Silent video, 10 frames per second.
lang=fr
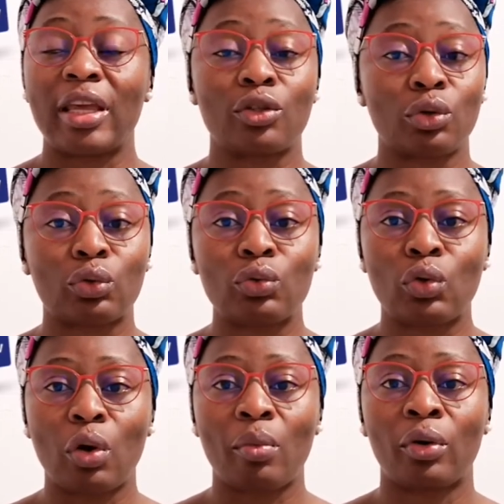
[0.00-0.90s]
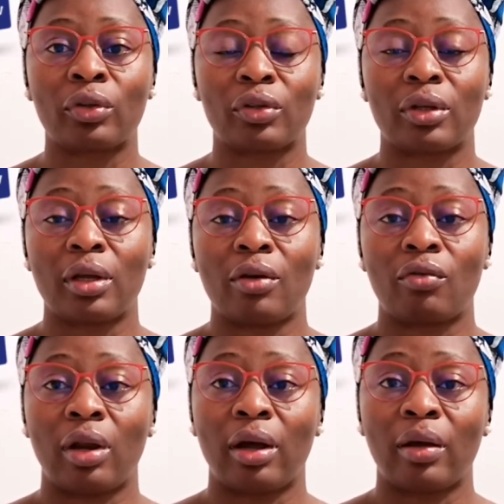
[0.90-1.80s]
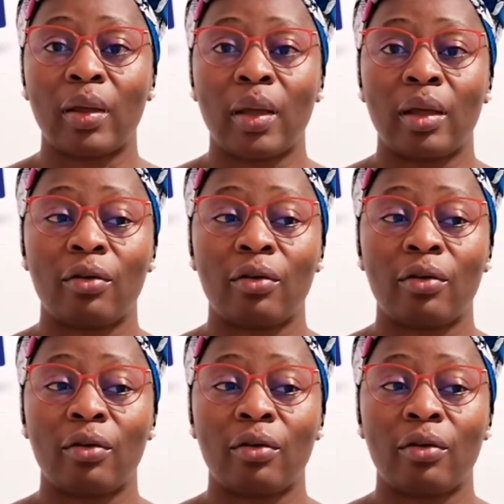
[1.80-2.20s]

et surtout commente. Voilà,